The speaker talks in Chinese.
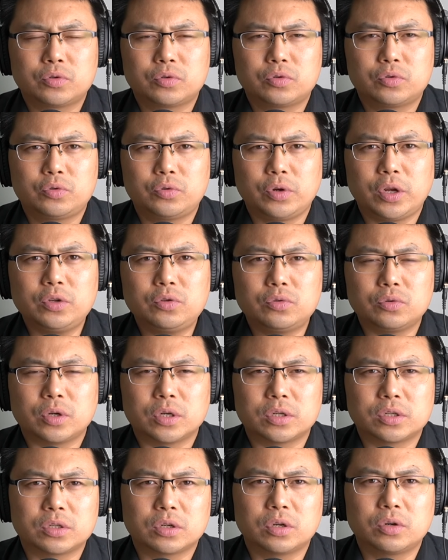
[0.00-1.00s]
选举的
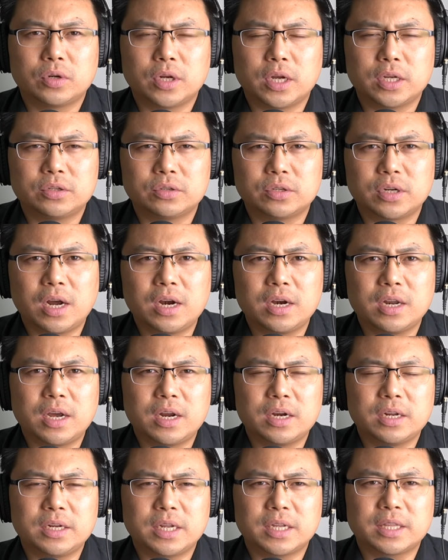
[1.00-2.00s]
时候呢，就是二零二
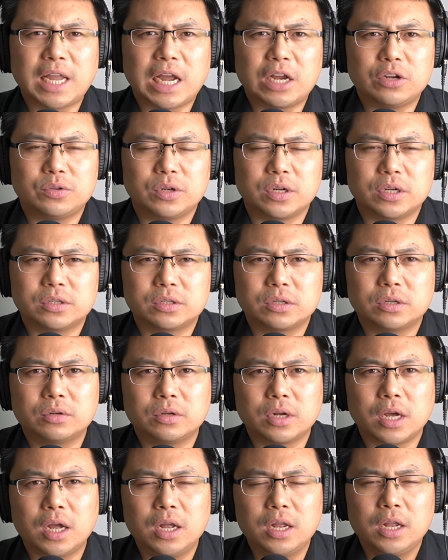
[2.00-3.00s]
零年大选的时候
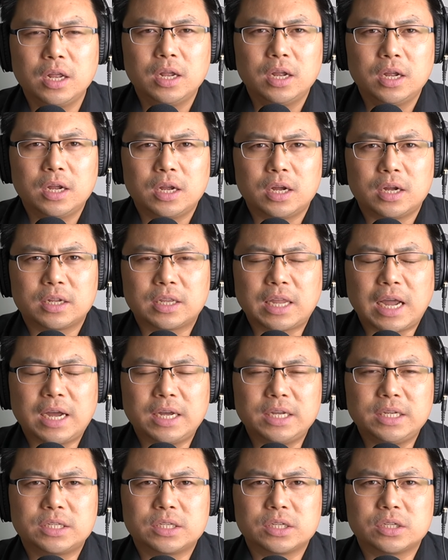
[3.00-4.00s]
呢，呃，他
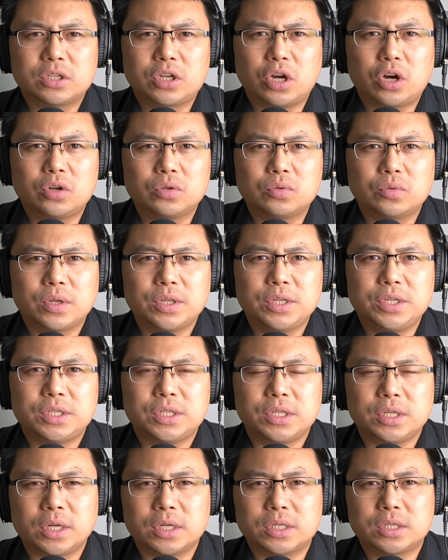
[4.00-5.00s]
一直操弄的议
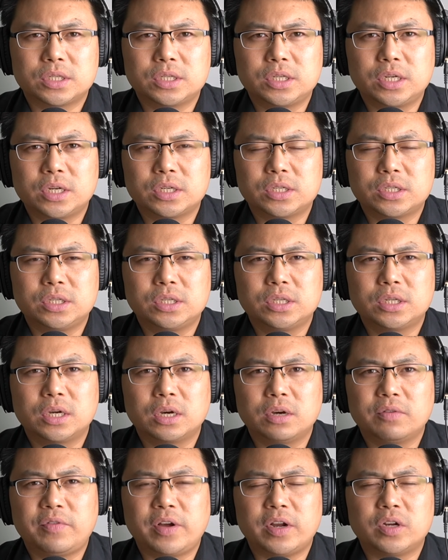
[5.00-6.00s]
题呢，实际上是一
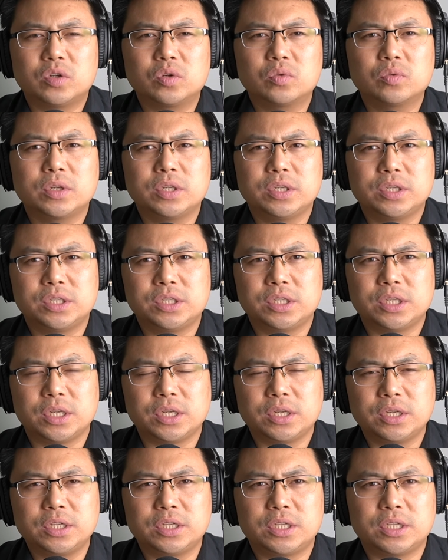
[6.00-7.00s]
个反中的议题
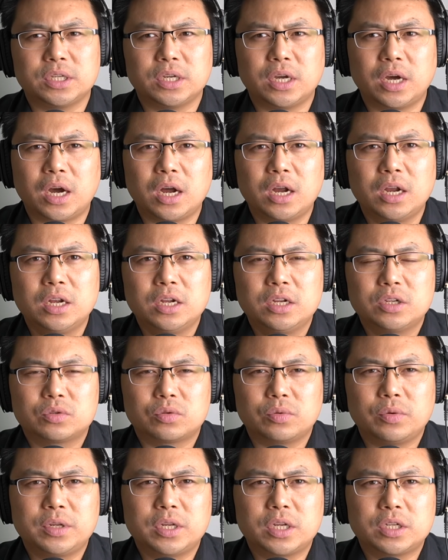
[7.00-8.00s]
议题啊，
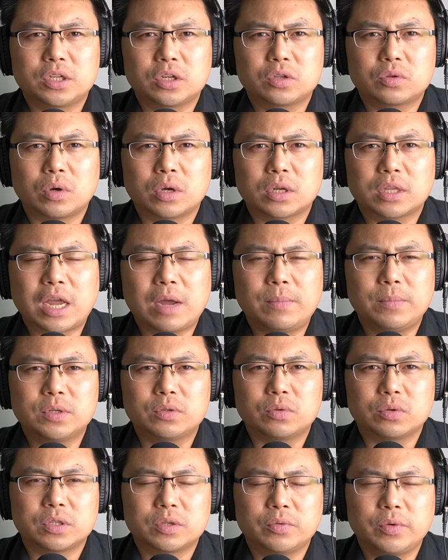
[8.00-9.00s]
所谓的叫做他们
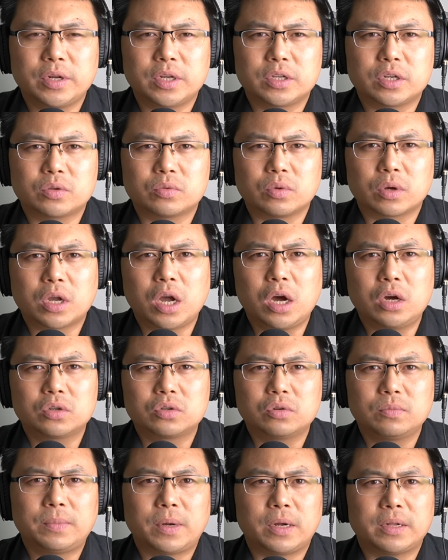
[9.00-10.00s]
所职位的叫做抗
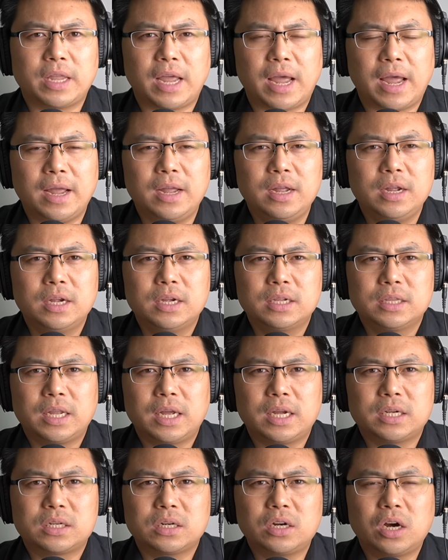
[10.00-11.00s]
中保台，
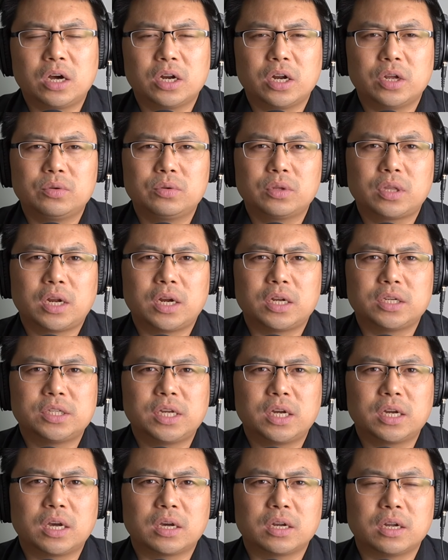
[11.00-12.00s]
那正好呢遇到了
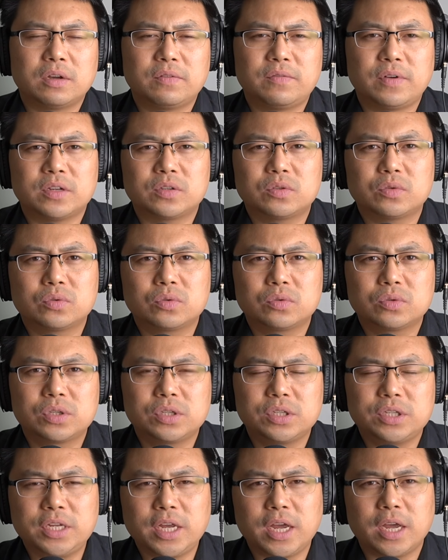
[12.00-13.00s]
香港的反送中事
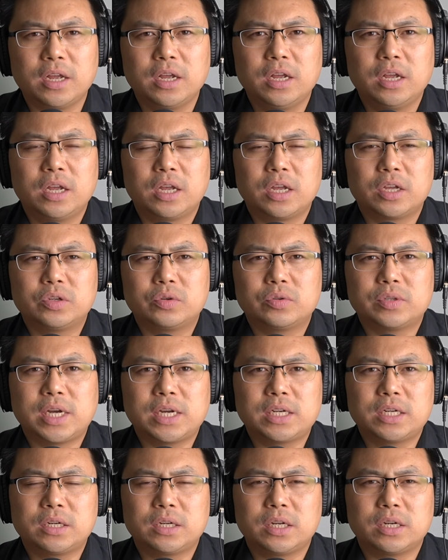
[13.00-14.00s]
件，呃，又加
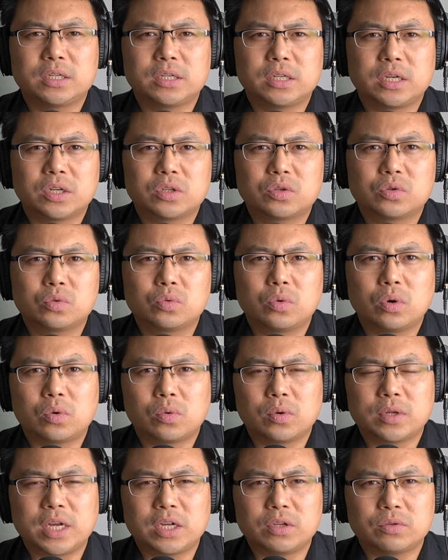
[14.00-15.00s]
上呢这个中国
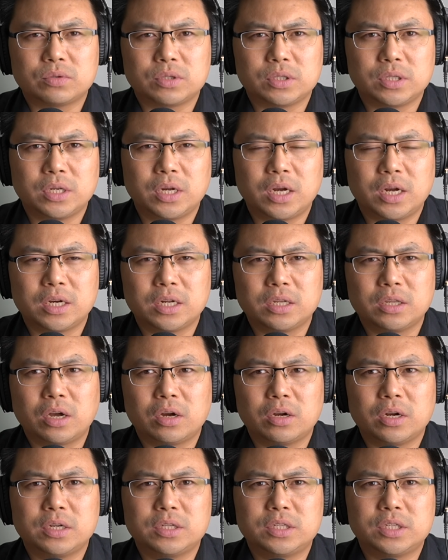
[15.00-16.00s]
国家主席啊领
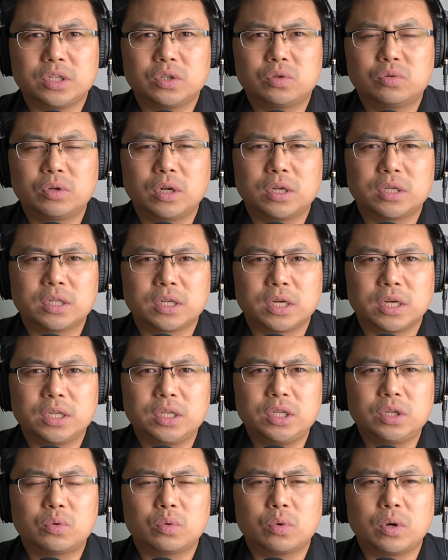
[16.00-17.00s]
导人提出了这个
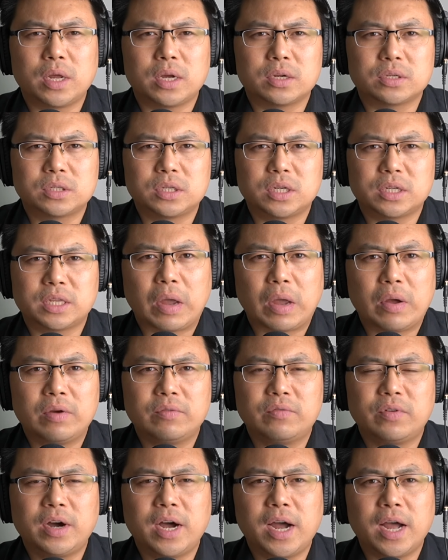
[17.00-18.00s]
一国两制的湾
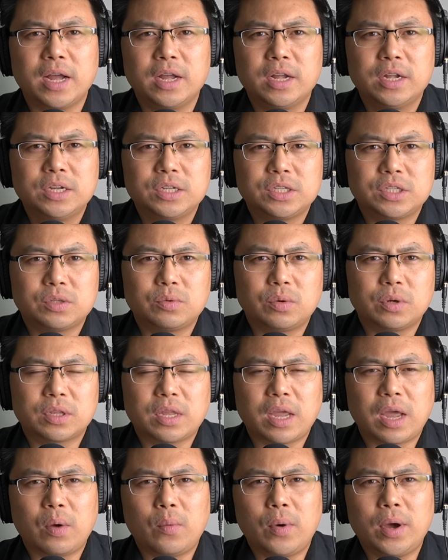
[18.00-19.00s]
方案，希望
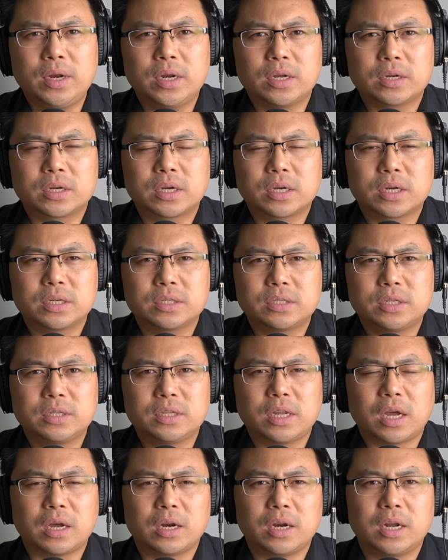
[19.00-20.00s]
台湾的各个政
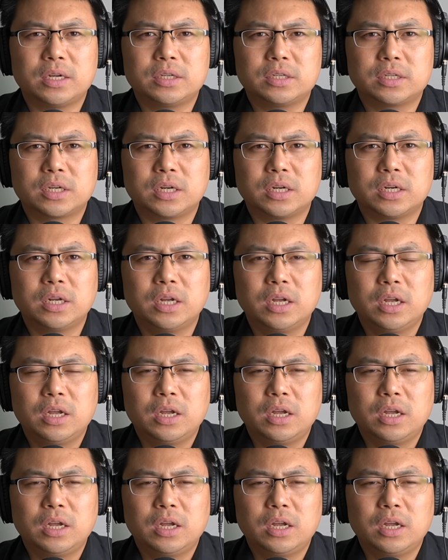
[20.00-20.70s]
党呢这个。